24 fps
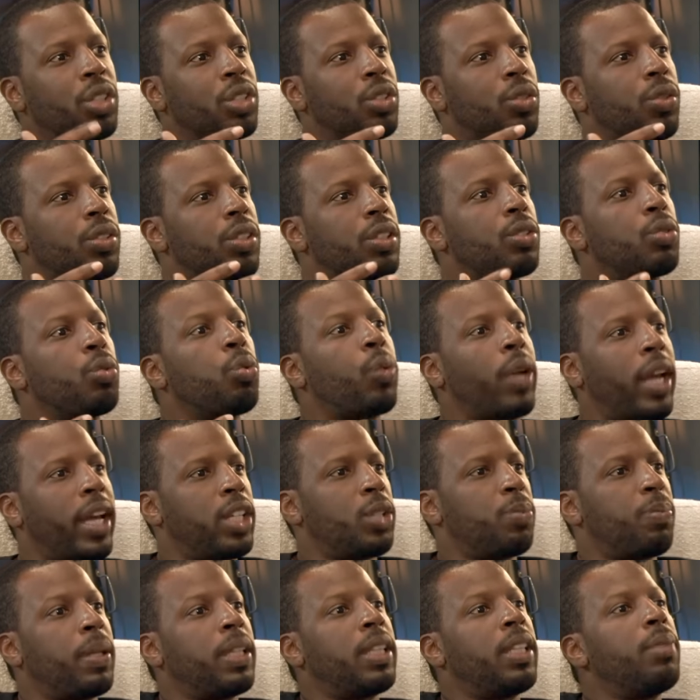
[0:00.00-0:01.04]
coisas que tu queres
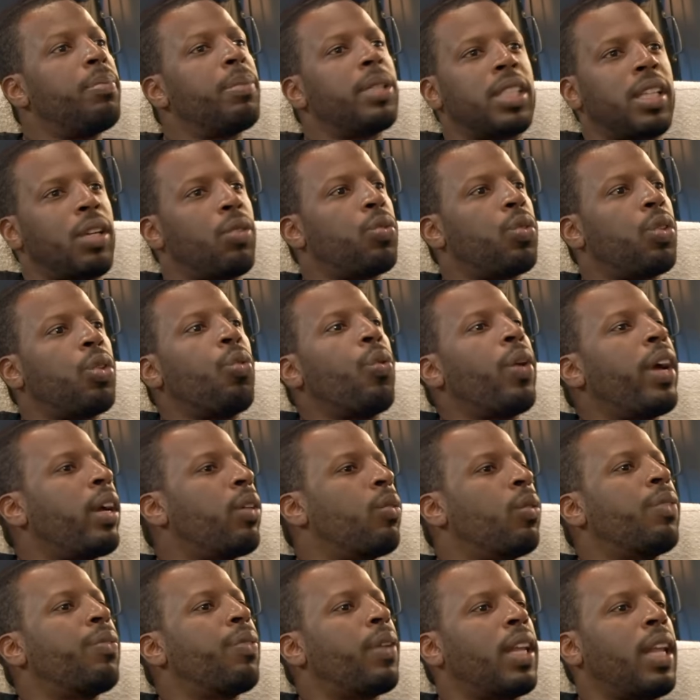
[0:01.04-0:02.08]
para ti, mas é o teu ego
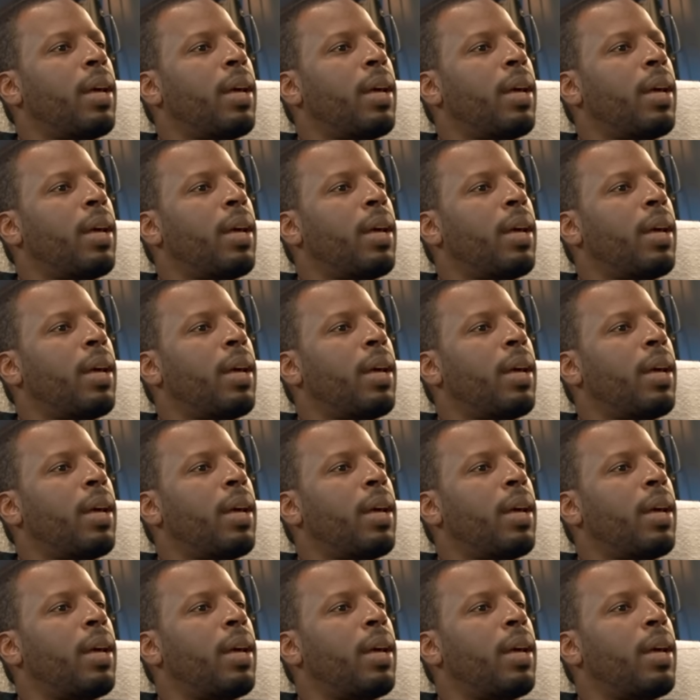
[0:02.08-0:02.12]
a falar